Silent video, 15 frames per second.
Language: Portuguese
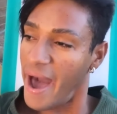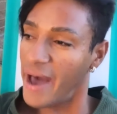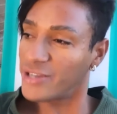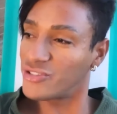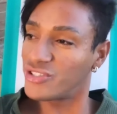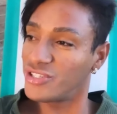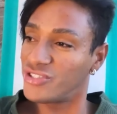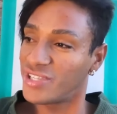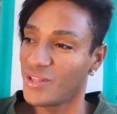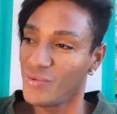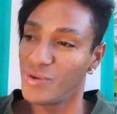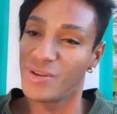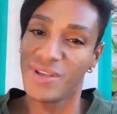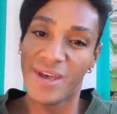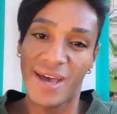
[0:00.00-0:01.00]
A gente já é
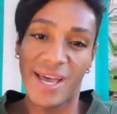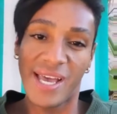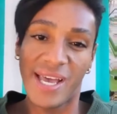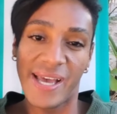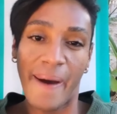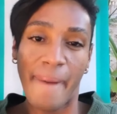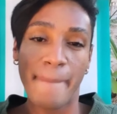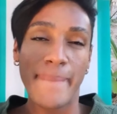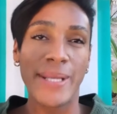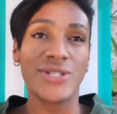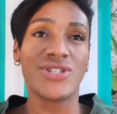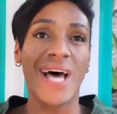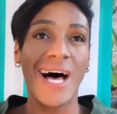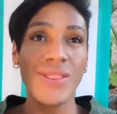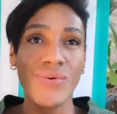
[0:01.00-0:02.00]
não,
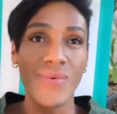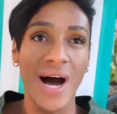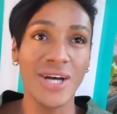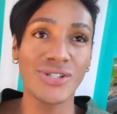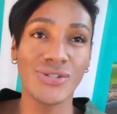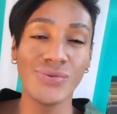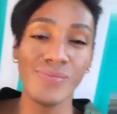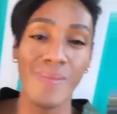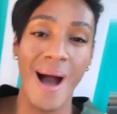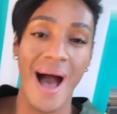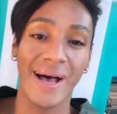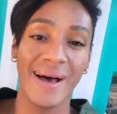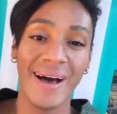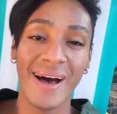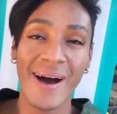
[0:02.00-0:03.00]
já não acha um,
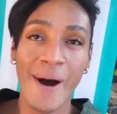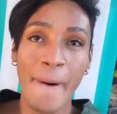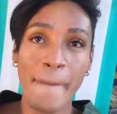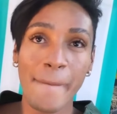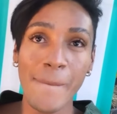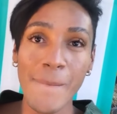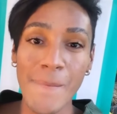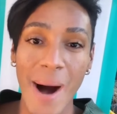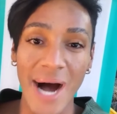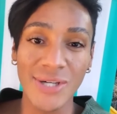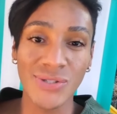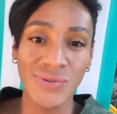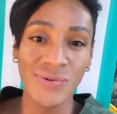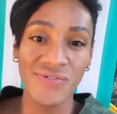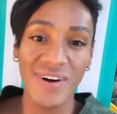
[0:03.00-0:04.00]
um
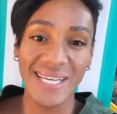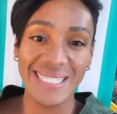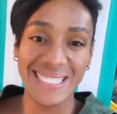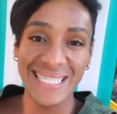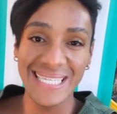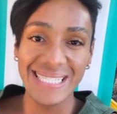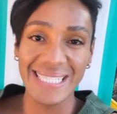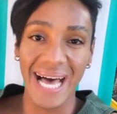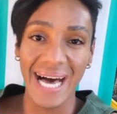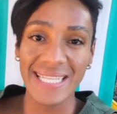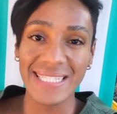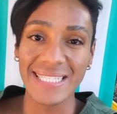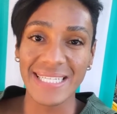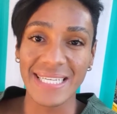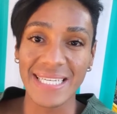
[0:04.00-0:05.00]
macho com
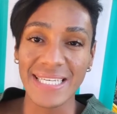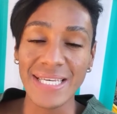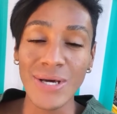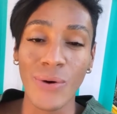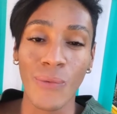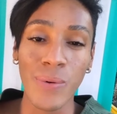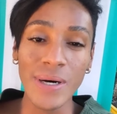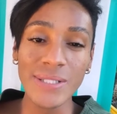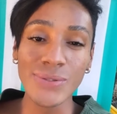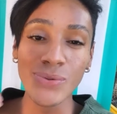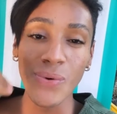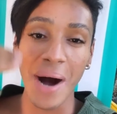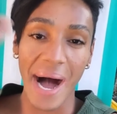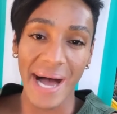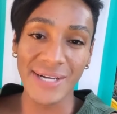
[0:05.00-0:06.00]
facilidade. E
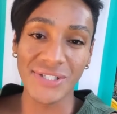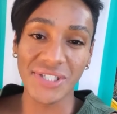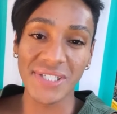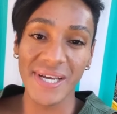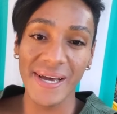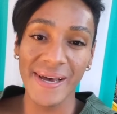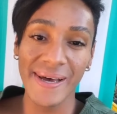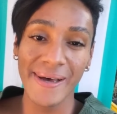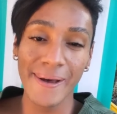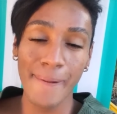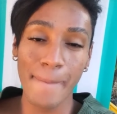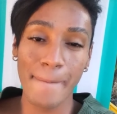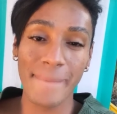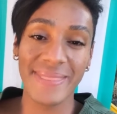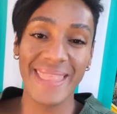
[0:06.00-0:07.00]
quando acha,
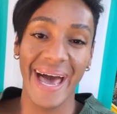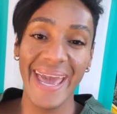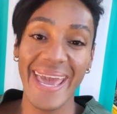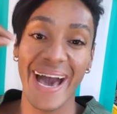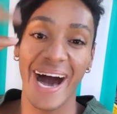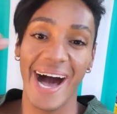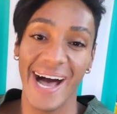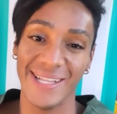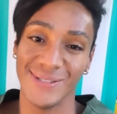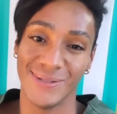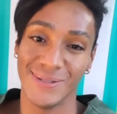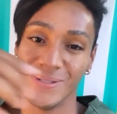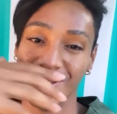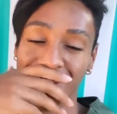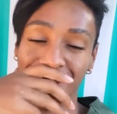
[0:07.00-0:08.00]
dá errado.